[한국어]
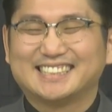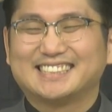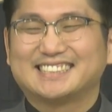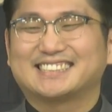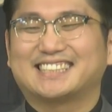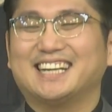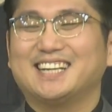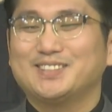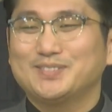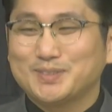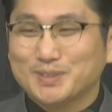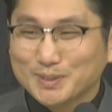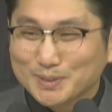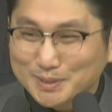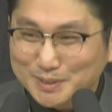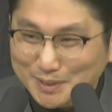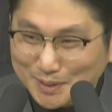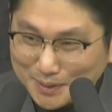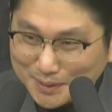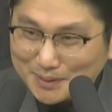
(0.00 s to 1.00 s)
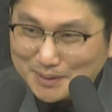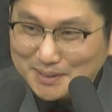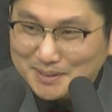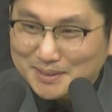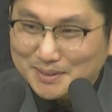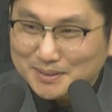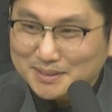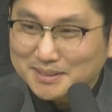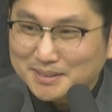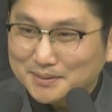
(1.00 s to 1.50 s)
삶으로써
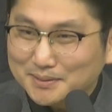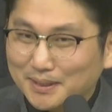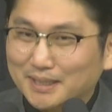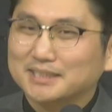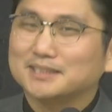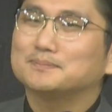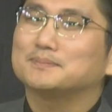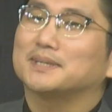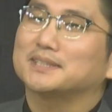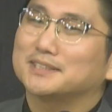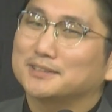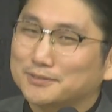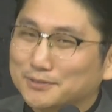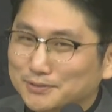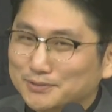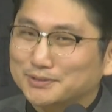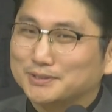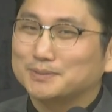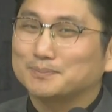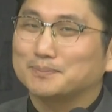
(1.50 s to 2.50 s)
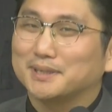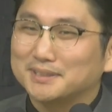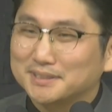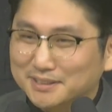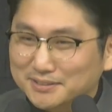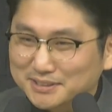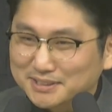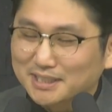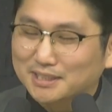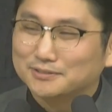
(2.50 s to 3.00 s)
확인받고 싶어
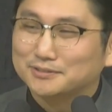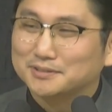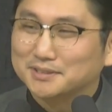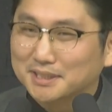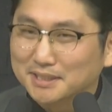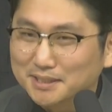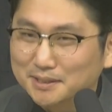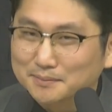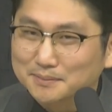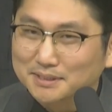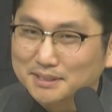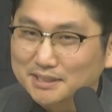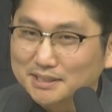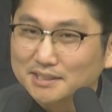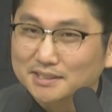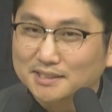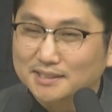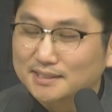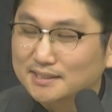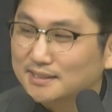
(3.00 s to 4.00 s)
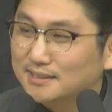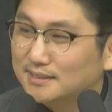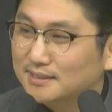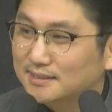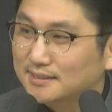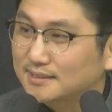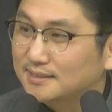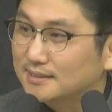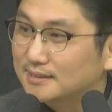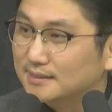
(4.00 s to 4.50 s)
한다고 자꾸 사람이.
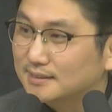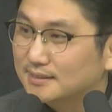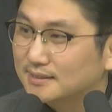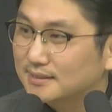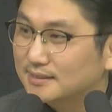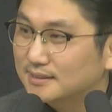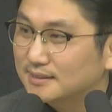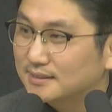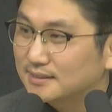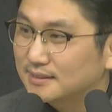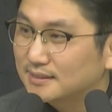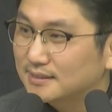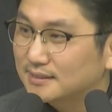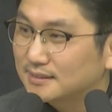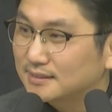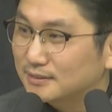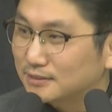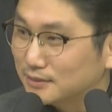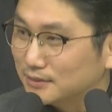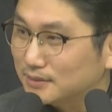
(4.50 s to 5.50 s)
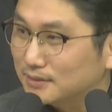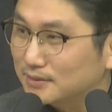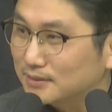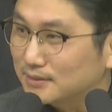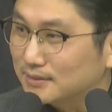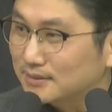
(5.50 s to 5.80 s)
예. 그쵸